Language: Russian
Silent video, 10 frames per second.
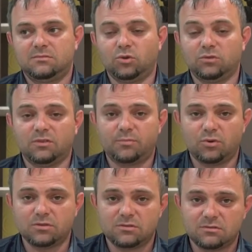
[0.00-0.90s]
тот
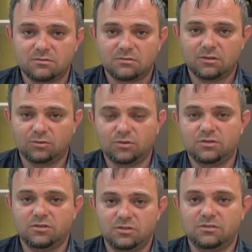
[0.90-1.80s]
вопрос, который
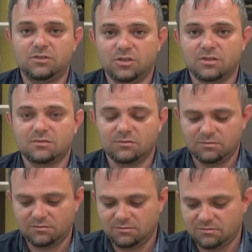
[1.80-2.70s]
сейчас
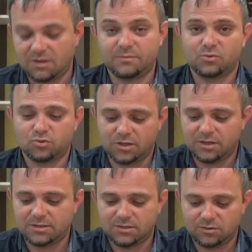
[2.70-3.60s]
э,
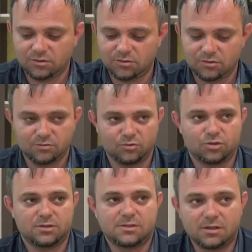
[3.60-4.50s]
обсуждался, то есть он
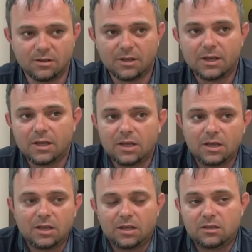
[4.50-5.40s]
немножко знал
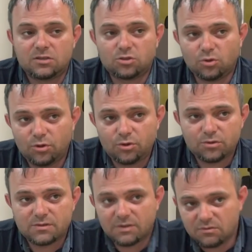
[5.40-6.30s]
историю
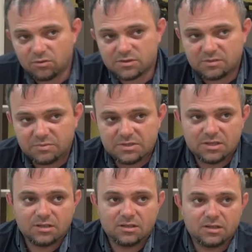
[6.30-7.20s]
своего
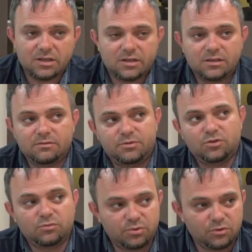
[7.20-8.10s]
собеседника, и
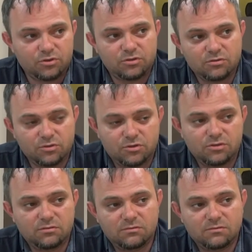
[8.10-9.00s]
вообще он был
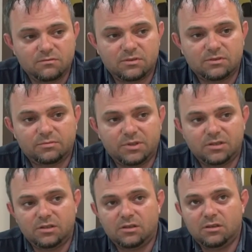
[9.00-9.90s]
очень-очень в этом
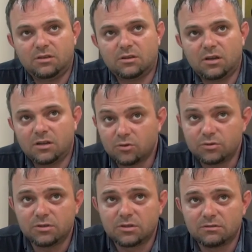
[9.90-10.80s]
плане
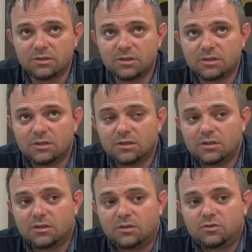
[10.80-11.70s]
эрудированный
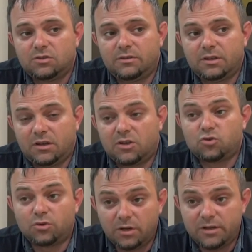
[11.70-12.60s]
человек. Как
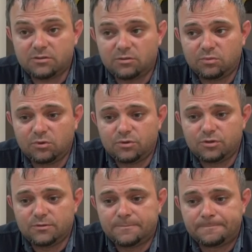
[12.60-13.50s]
журналист он был
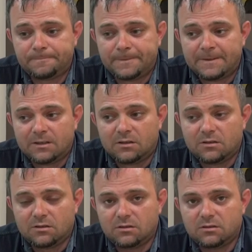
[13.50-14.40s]
очень
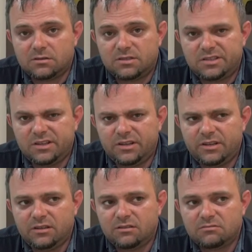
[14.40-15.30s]
э,
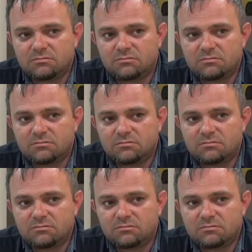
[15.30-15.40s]
сильный,